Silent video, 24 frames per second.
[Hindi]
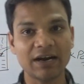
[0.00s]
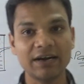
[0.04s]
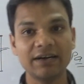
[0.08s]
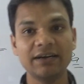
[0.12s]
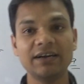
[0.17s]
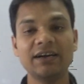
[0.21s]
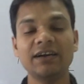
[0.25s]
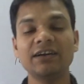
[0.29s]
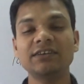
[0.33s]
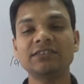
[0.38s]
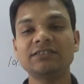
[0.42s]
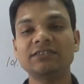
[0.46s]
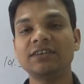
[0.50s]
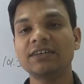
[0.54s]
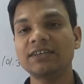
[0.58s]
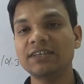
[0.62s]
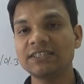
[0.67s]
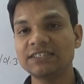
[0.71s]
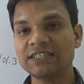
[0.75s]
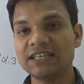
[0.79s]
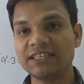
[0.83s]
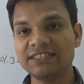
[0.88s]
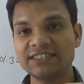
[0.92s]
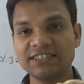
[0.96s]
100
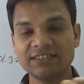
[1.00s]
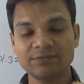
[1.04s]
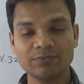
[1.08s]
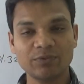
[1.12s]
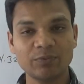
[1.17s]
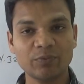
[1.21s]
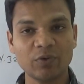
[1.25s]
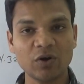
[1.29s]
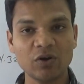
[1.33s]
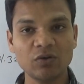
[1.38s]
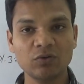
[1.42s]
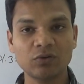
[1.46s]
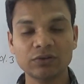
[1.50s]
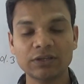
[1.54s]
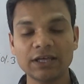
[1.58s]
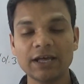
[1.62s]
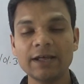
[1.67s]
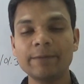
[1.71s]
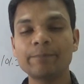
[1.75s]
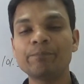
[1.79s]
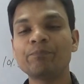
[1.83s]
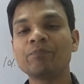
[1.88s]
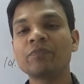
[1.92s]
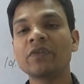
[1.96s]
डिग्री सेल्सियस पे बॉयल होता
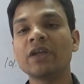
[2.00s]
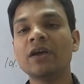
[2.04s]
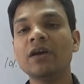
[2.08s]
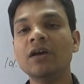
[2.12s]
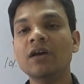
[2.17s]
है